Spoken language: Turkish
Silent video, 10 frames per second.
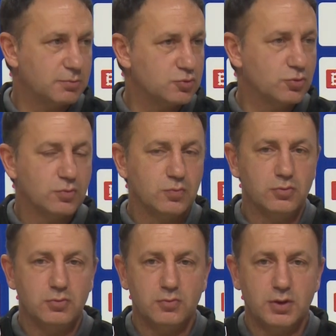bir
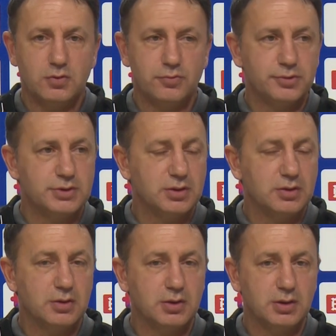sorumluluğu var. Onun
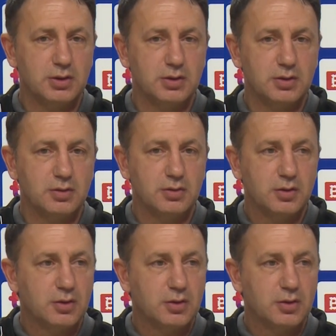için e,